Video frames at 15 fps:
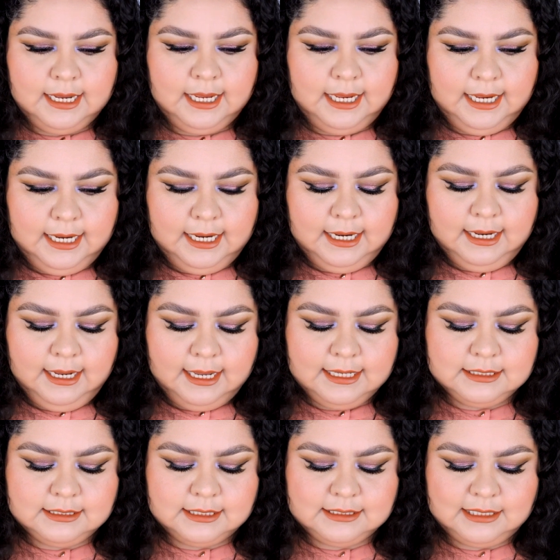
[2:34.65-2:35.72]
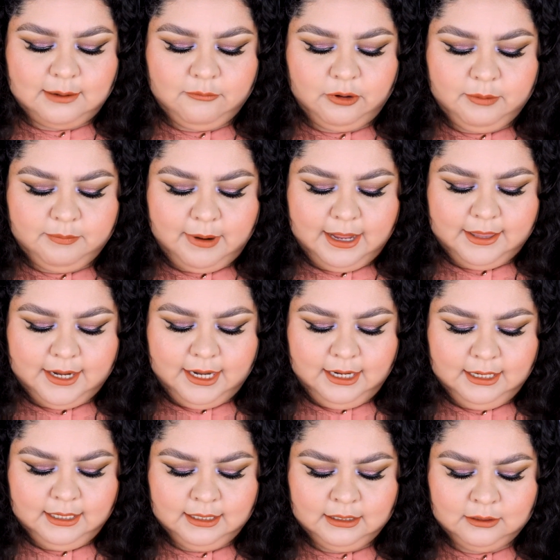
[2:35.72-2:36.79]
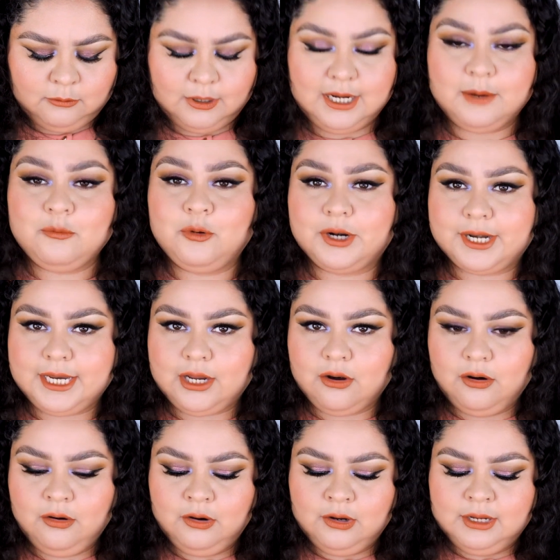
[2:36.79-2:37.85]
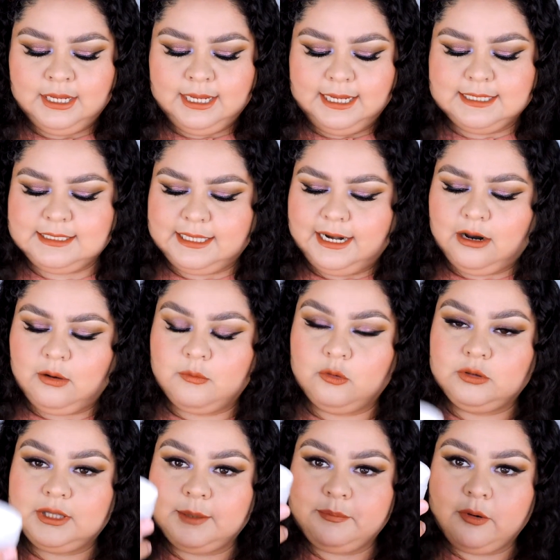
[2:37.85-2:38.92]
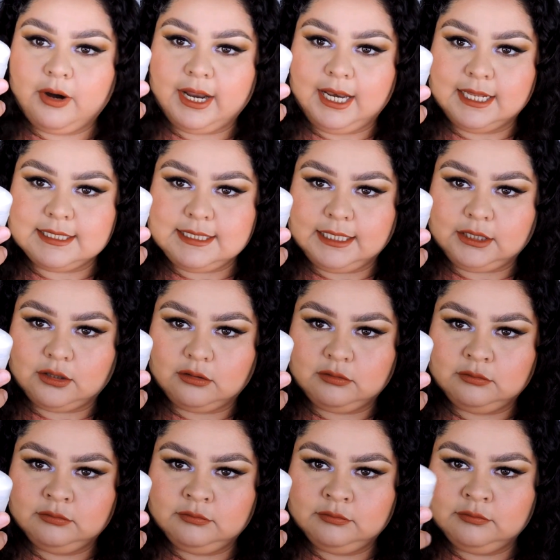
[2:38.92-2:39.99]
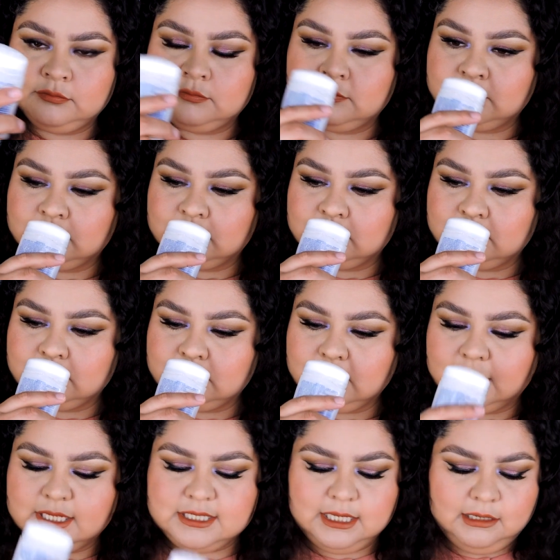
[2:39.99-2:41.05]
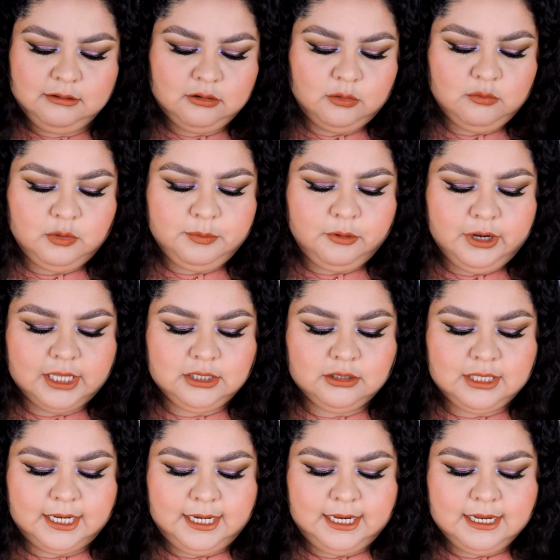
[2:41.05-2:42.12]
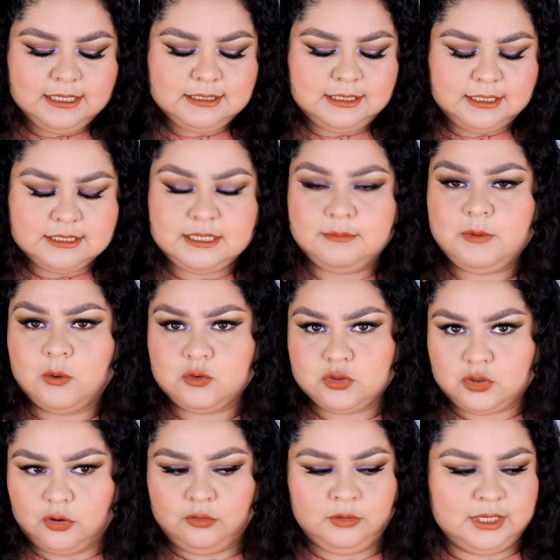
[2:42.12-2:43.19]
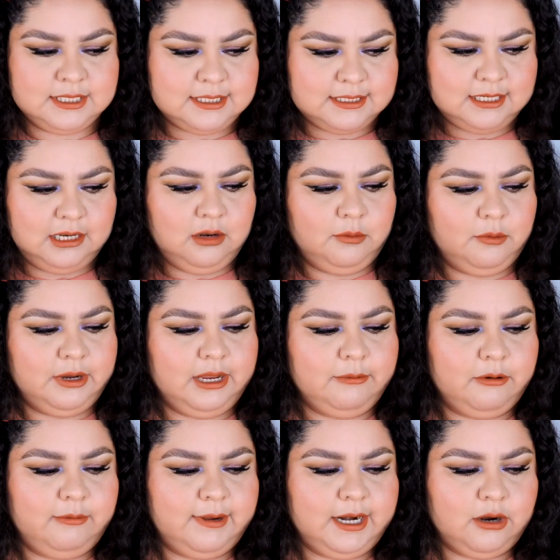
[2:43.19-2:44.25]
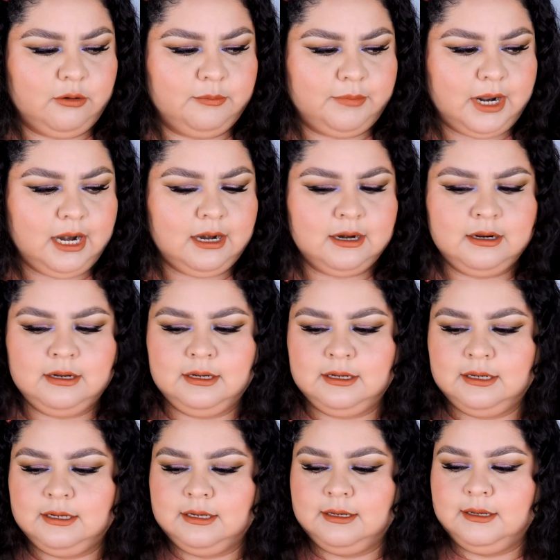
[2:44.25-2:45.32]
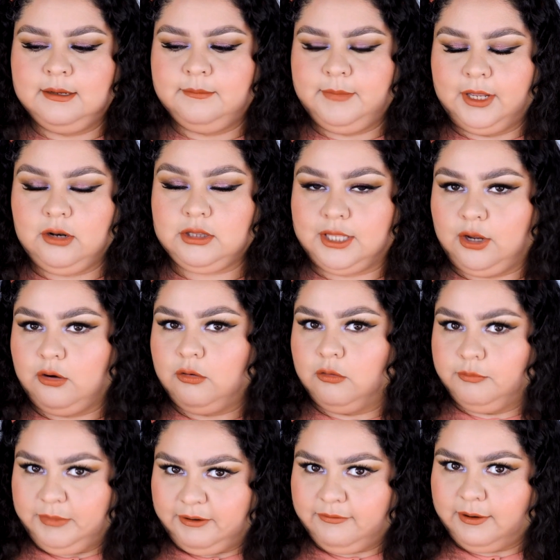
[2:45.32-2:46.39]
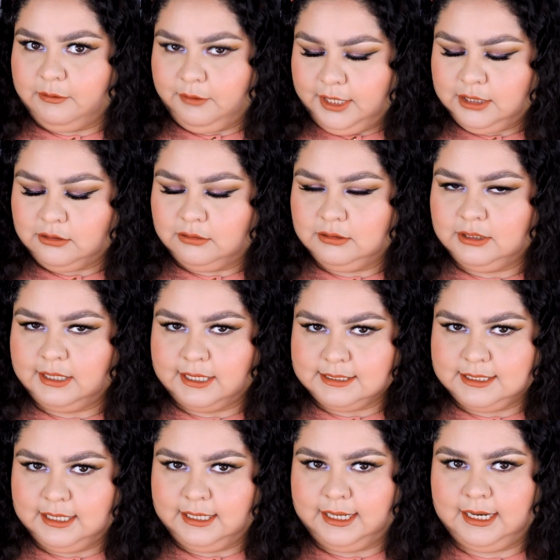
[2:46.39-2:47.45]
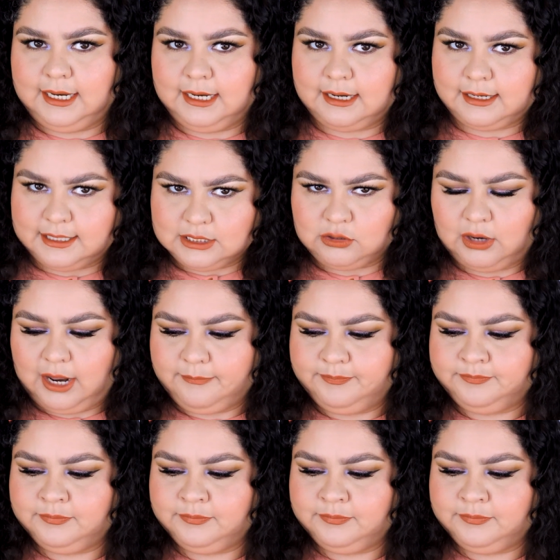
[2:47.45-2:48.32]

Y este está muy padre, huele muy rico. Este era como un tipo gelecito. Y sí, con muy poquito tenías y sí me gustó. Este sí lo voy a volver a comprar. Pero tengo mi favorito, que es el de Rexona.